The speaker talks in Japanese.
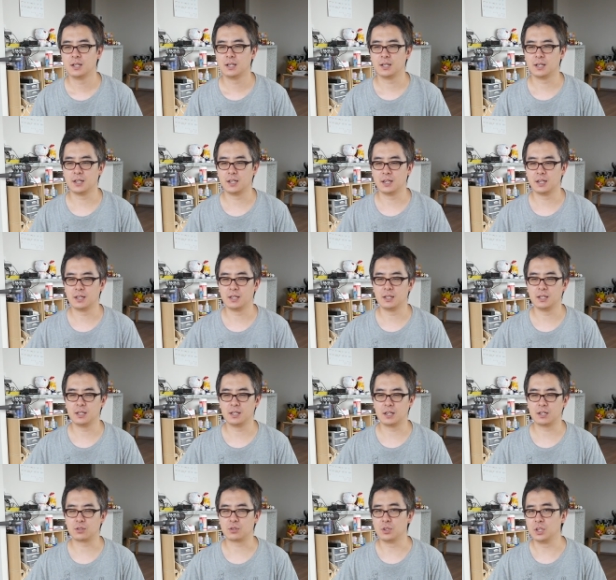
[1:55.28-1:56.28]

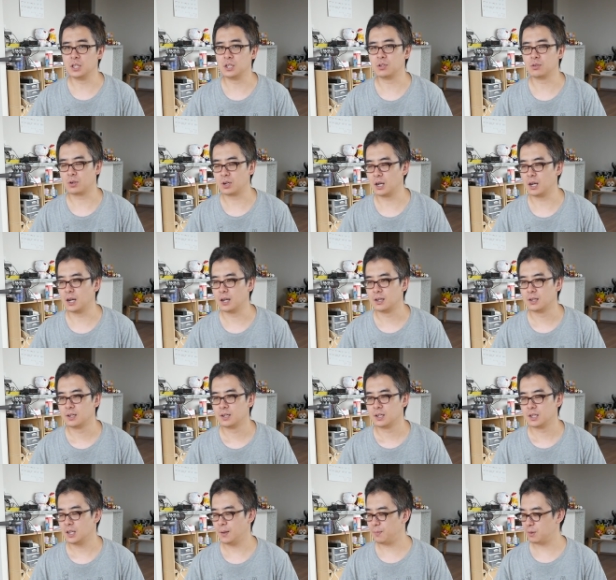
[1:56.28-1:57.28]
えー、やるといいとか
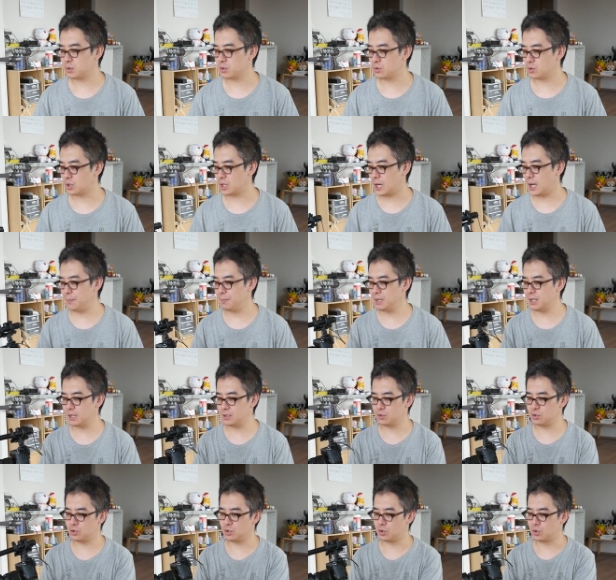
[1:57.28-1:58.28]
やっぱその
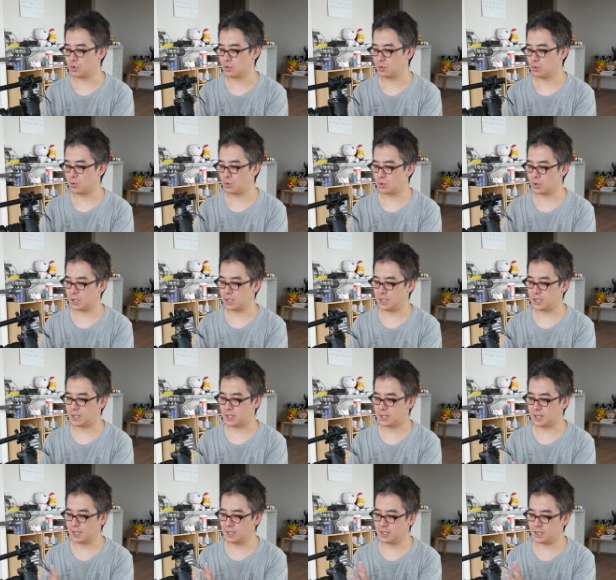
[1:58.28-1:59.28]
カメラのを
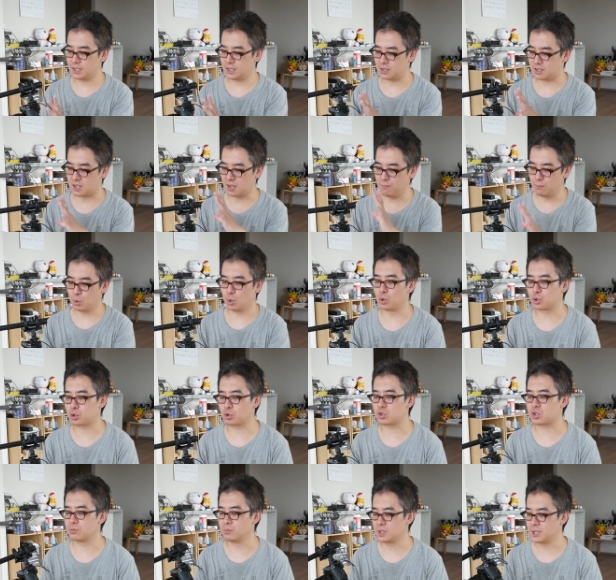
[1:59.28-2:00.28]
1回全部落
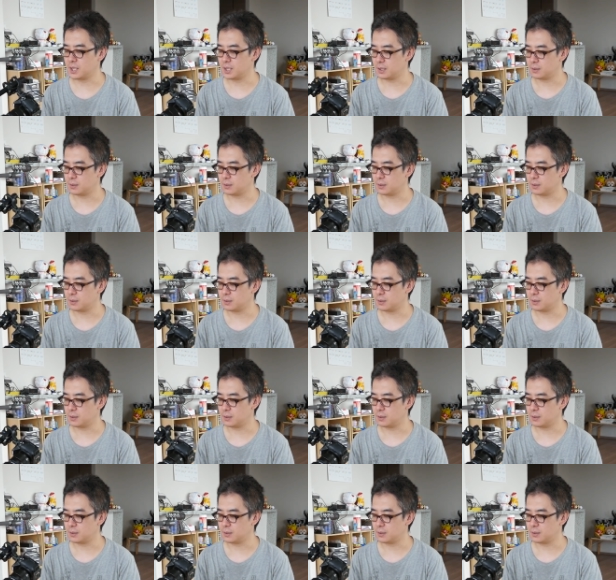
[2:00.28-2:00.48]
とすみたい